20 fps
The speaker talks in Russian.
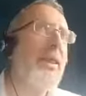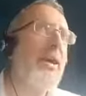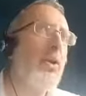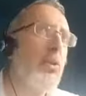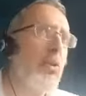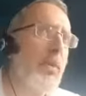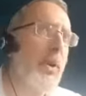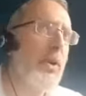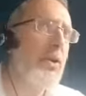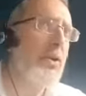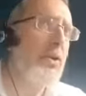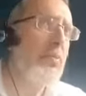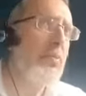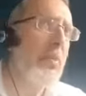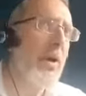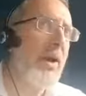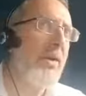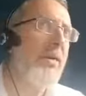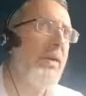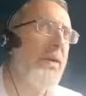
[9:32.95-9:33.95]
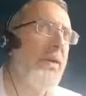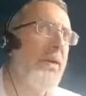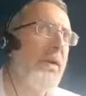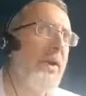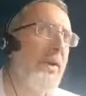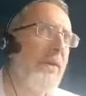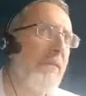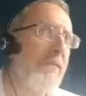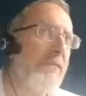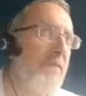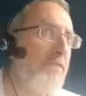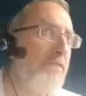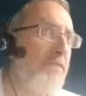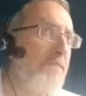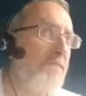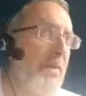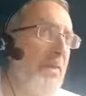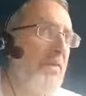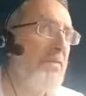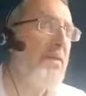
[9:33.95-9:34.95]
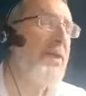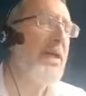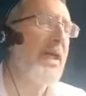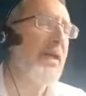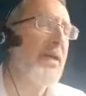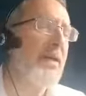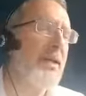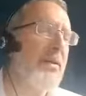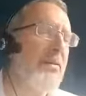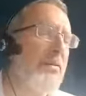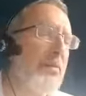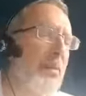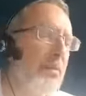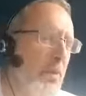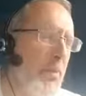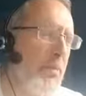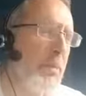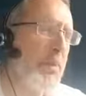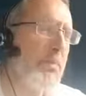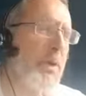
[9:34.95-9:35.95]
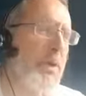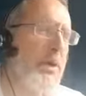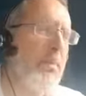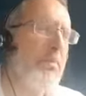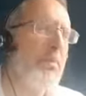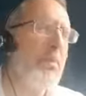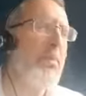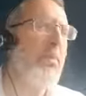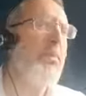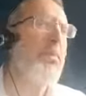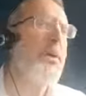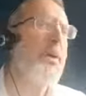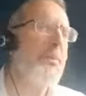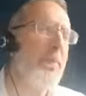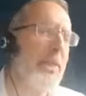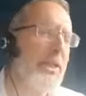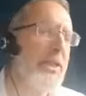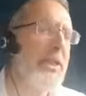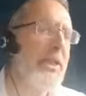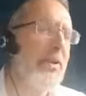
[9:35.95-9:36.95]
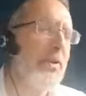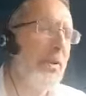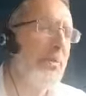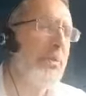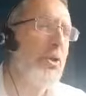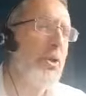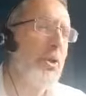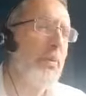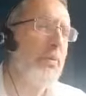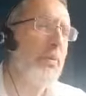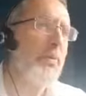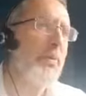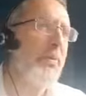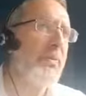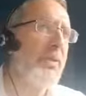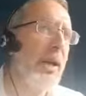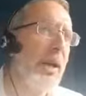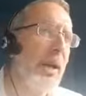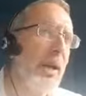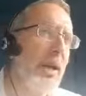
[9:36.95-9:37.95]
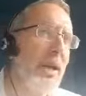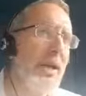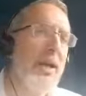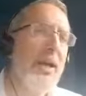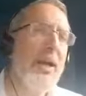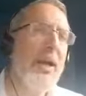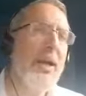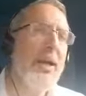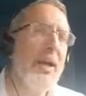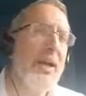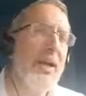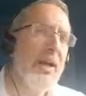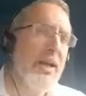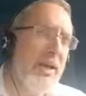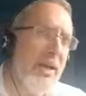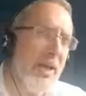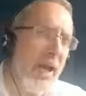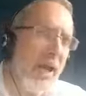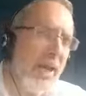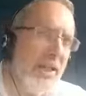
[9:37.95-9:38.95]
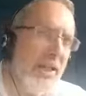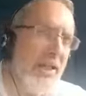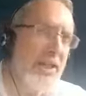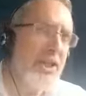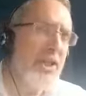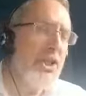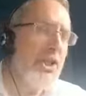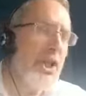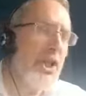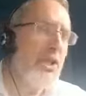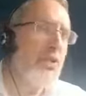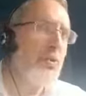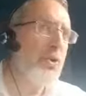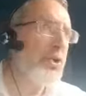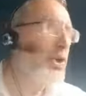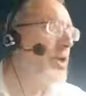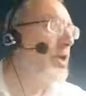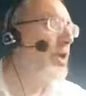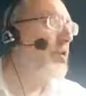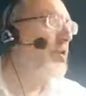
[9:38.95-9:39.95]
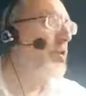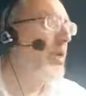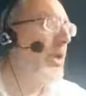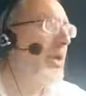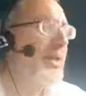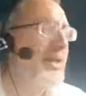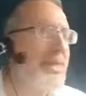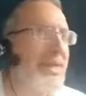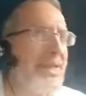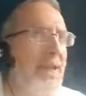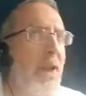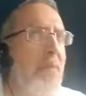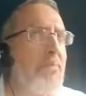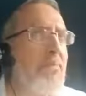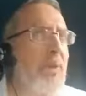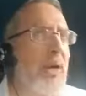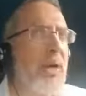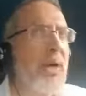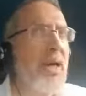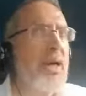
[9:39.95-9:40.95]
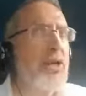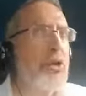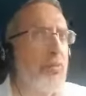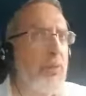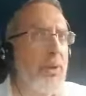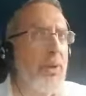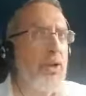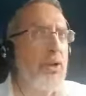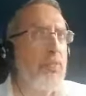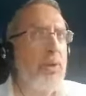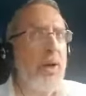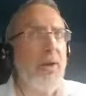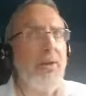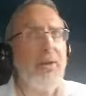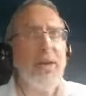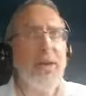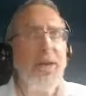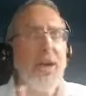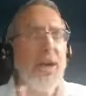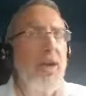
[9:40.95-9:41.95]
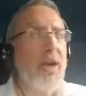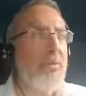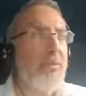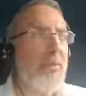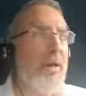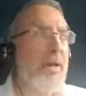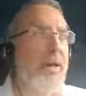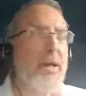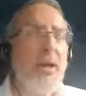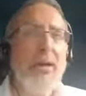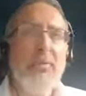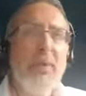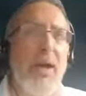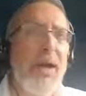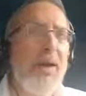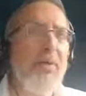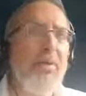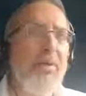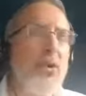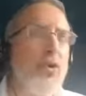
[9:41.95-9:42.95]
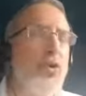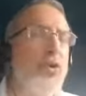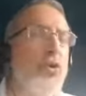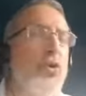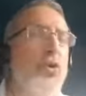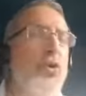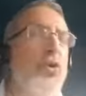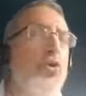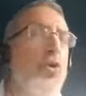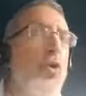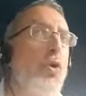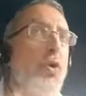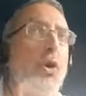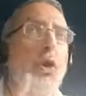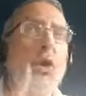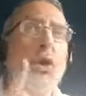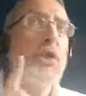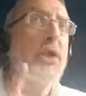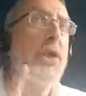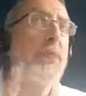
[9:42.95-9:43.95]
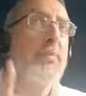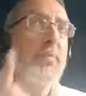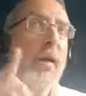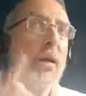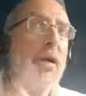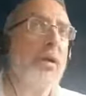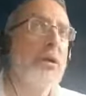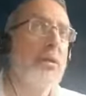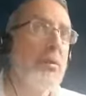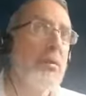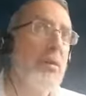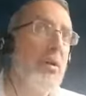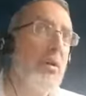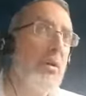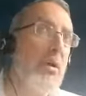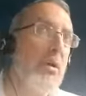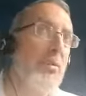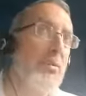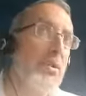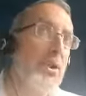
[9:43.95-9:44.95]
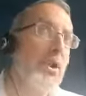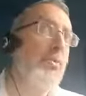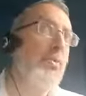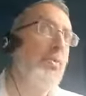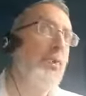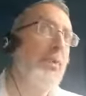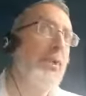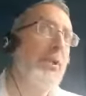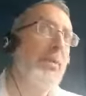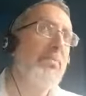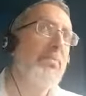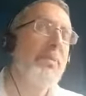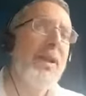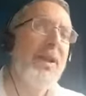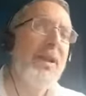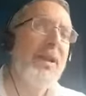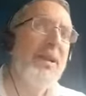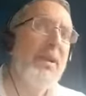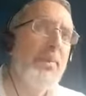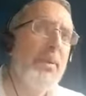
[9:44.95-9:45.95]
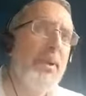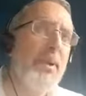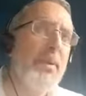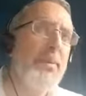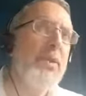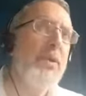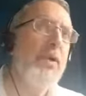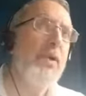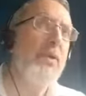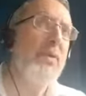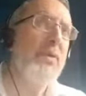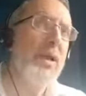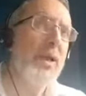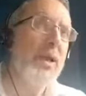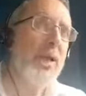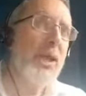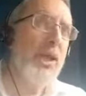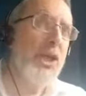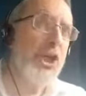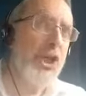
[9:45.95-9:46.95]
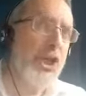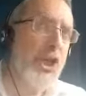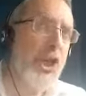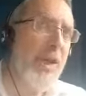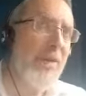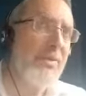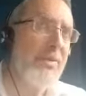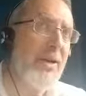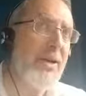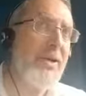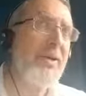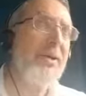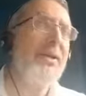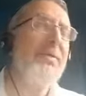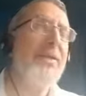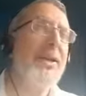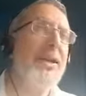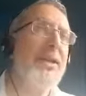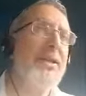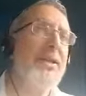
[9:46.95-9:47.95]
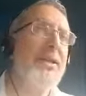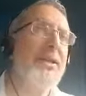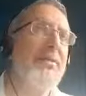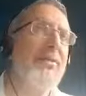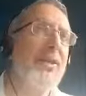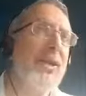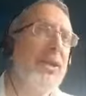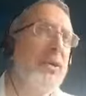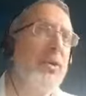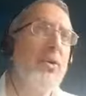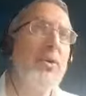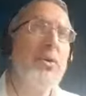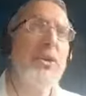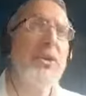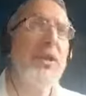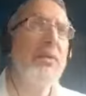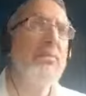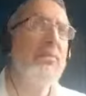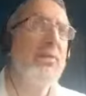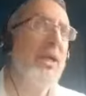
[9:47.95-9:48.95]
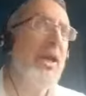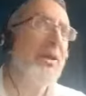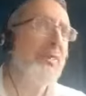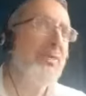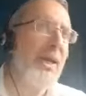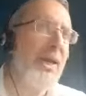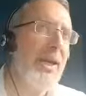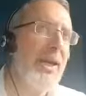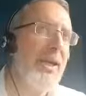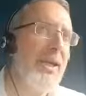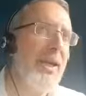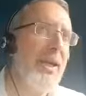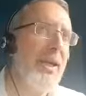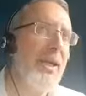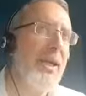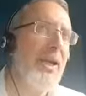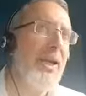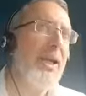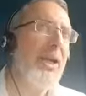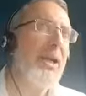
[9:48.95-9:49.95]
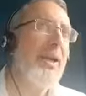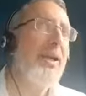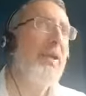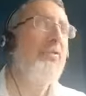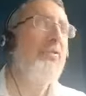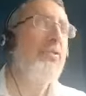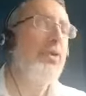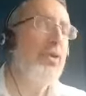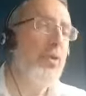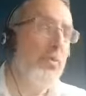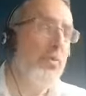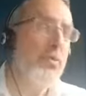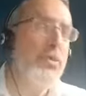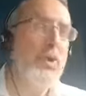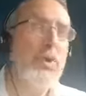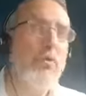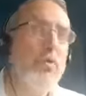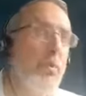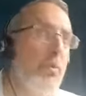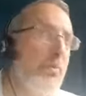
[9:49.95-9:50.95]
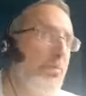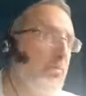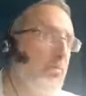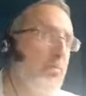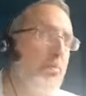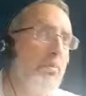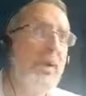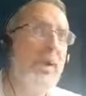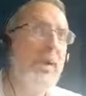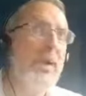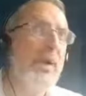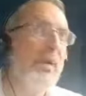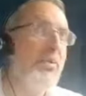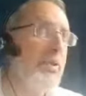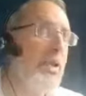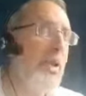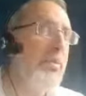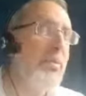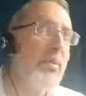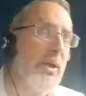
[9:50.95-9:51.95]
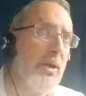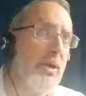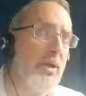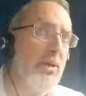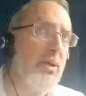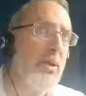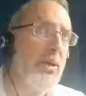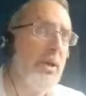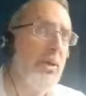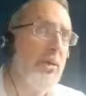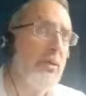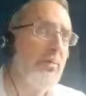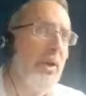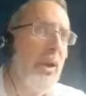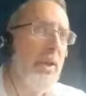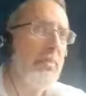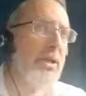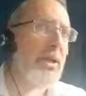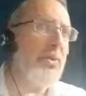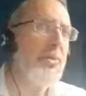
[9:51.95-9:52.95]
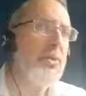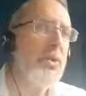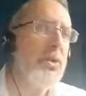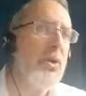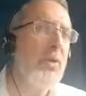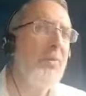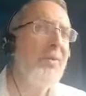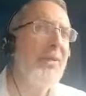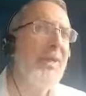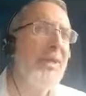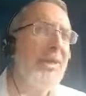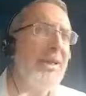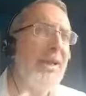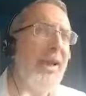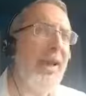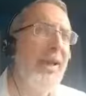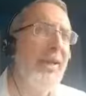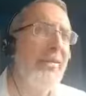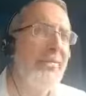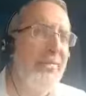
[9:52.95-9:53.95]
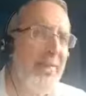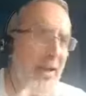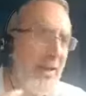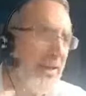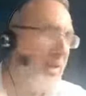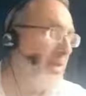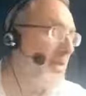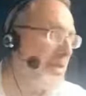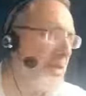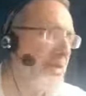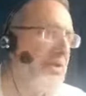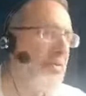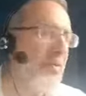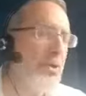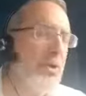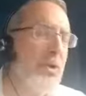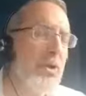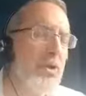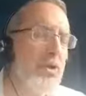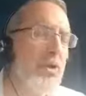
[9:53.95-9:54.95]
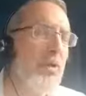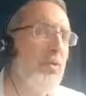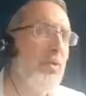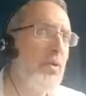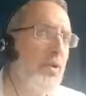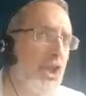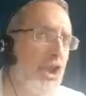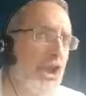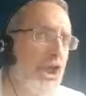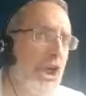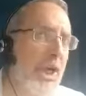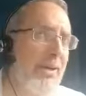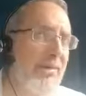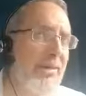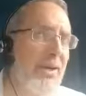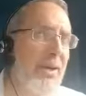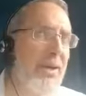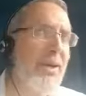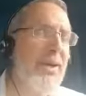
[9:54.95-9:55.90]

упадет праведник и встанет. Мы помним это, мы помним эти слова, потому что мы повторяли, и они сейчас очень актуальны. Семь раз упадет праведник. Мы не имеем в виду, что только семь раз. Почему семь? Да потому что слово «шева» на иврите символизирует семь дней творения всего мира, всей природы. Потому слово «тева», созвучное слову «шева»,